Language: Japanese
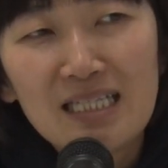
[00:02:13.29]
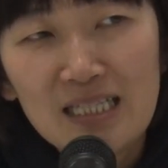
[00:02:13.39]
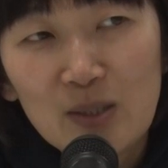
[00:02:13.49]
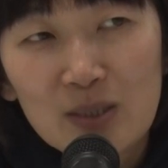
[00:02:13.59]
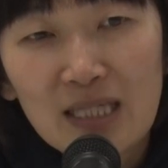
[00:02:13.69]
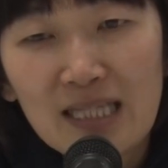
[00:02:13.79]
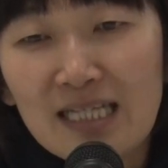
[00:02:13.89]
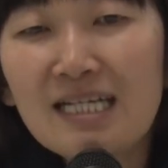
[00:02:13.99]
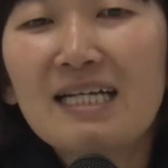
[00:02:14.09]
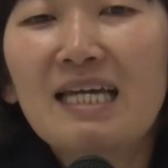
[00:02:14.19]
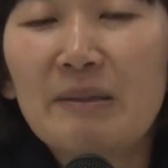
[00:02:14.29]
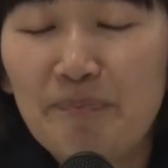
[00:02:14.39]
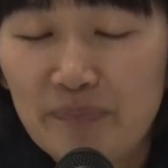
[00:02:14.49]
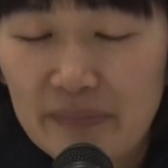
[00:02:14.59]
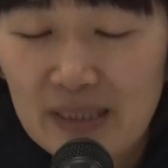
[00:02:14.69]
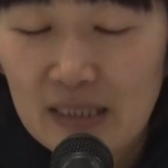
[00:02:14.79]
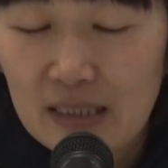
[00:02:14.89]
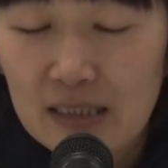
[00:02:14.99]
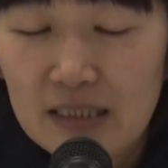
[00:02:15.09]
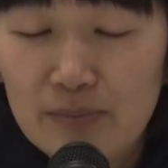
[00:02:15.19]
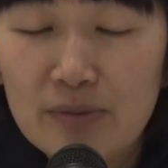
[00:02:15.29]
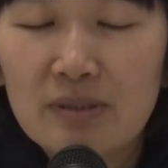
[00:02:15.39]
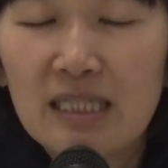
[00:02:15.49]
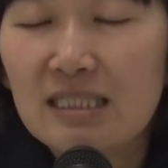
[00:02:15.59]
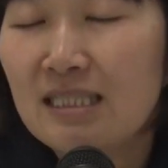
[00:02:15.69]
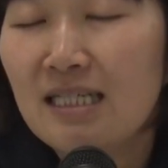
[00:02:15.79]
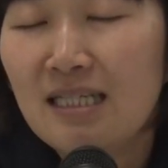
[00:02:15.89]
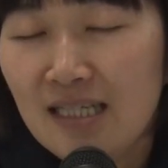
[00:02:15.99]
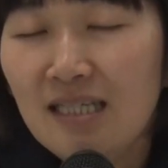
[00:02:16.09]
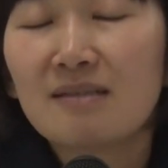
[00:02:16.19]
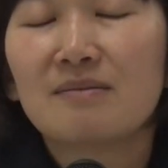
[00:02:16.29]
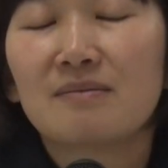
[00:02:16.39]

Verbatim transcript: いろんな何かで自分たちなりに